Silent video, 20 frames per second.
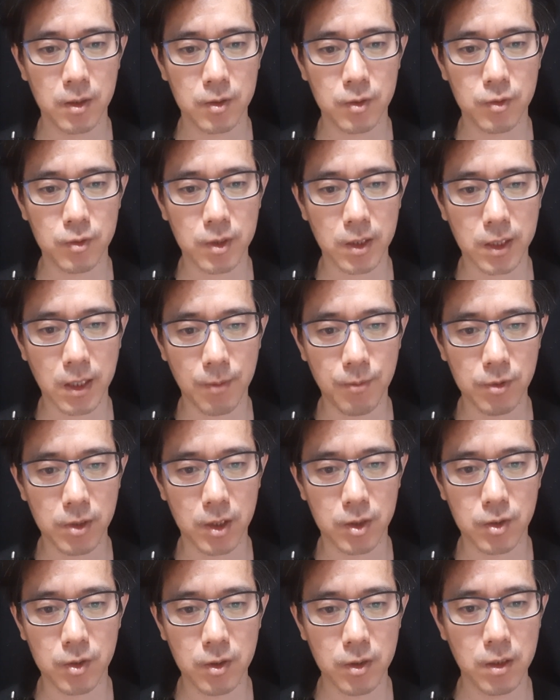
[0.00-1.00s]

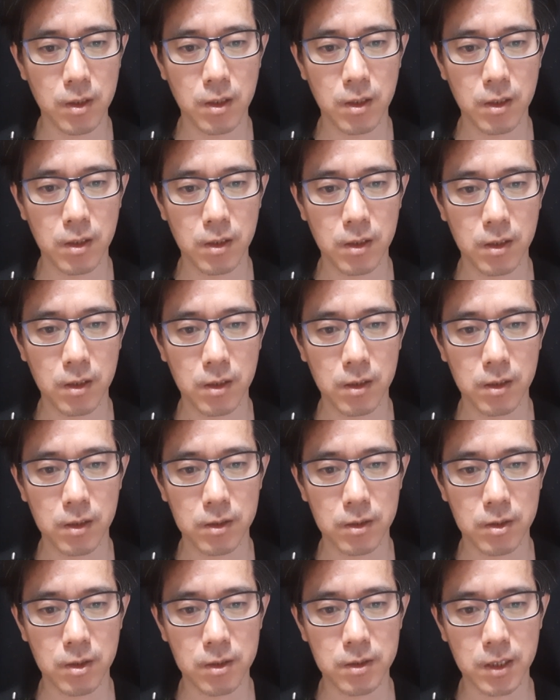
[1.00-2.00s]
주택담보대출,
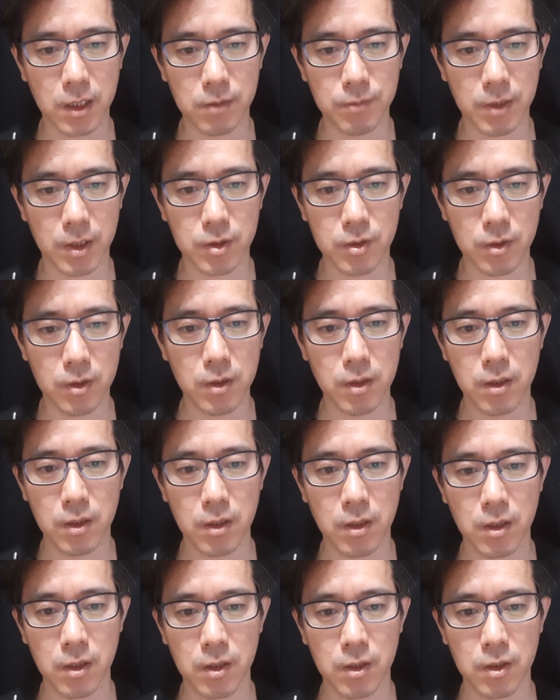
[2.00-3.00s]
전세자금대출,
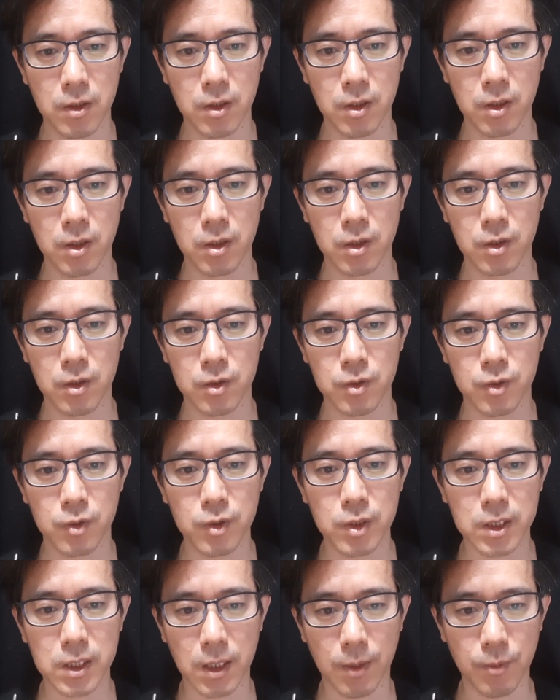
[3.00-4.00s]

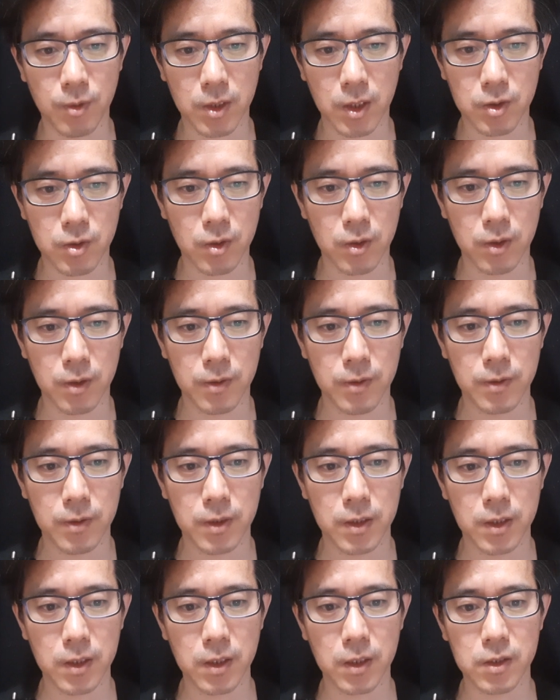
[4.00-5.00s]
주식담보대출
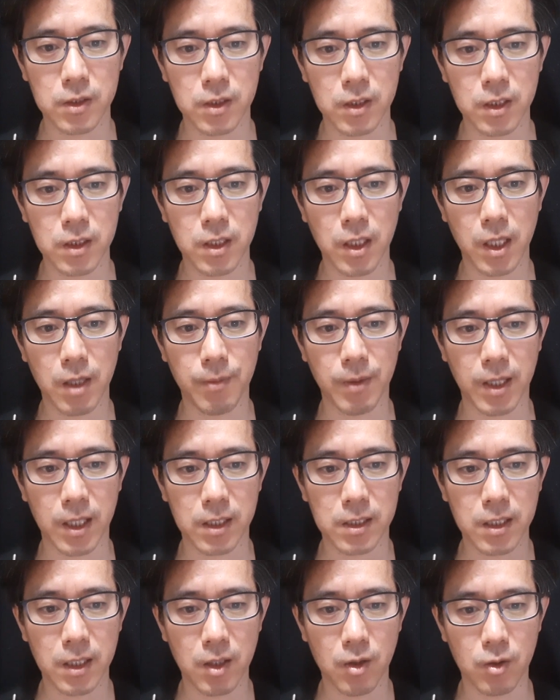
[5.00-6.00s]
이런 것들이 되게
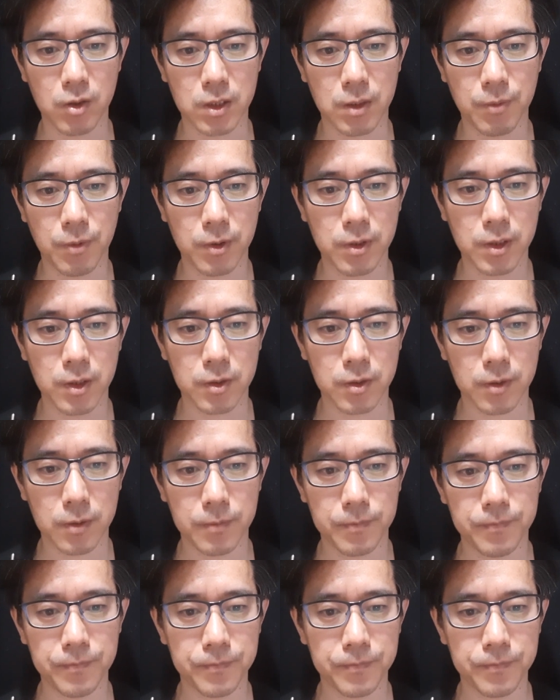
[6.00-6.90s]
많았다라고 이제 보는 거죠.